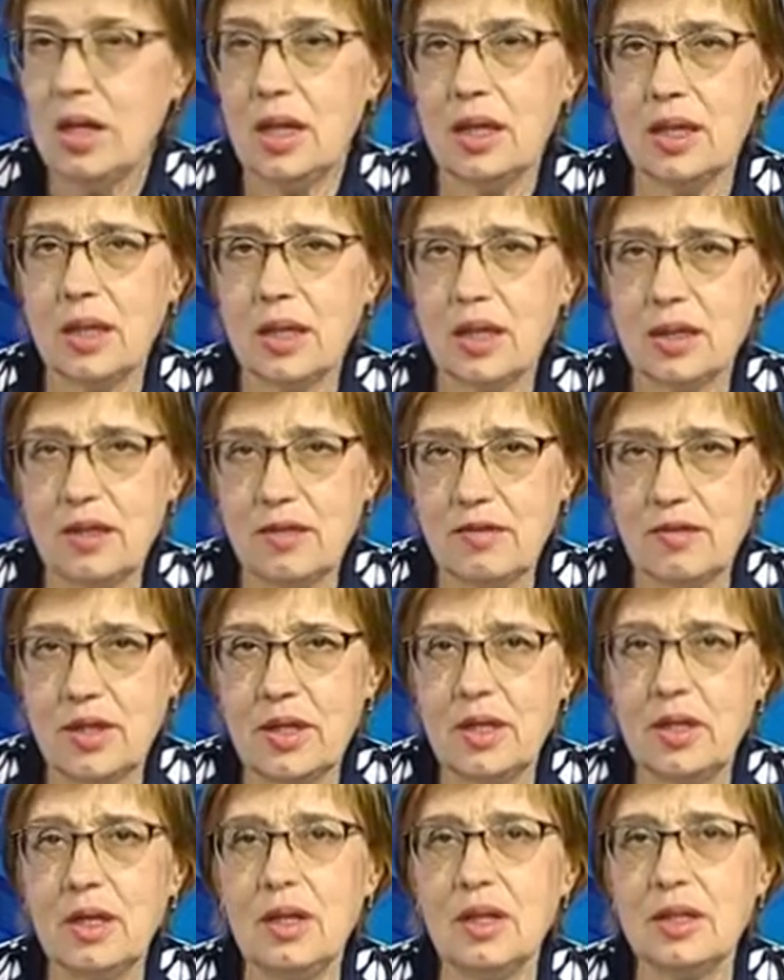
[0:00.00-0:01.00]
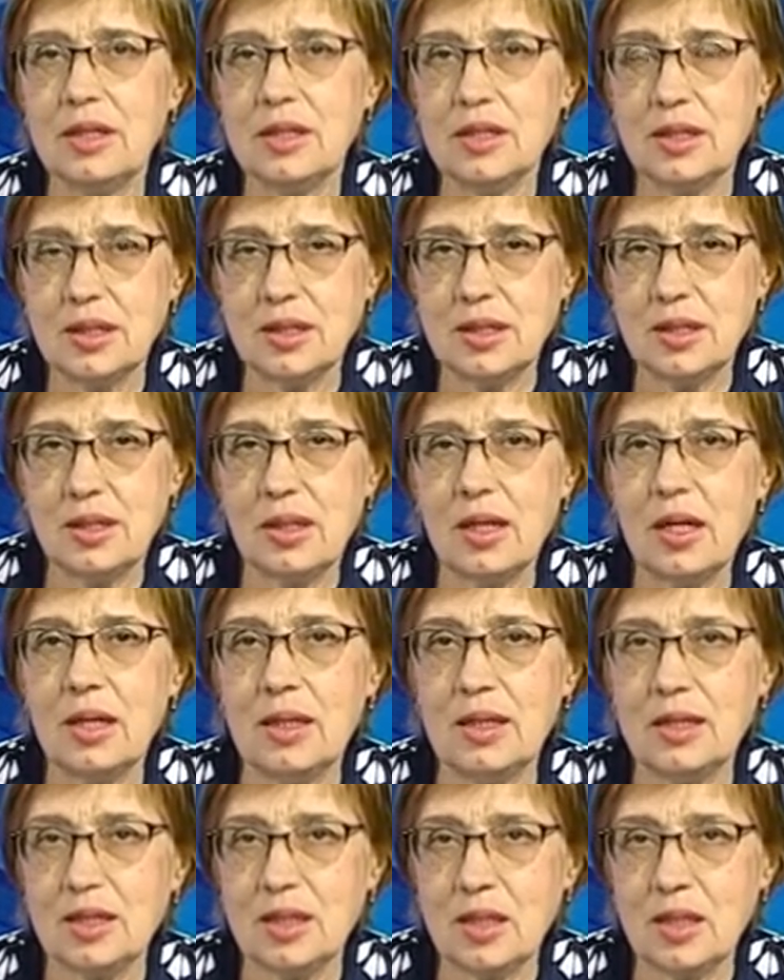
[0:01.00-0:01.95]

Это актовиген, эссенциали,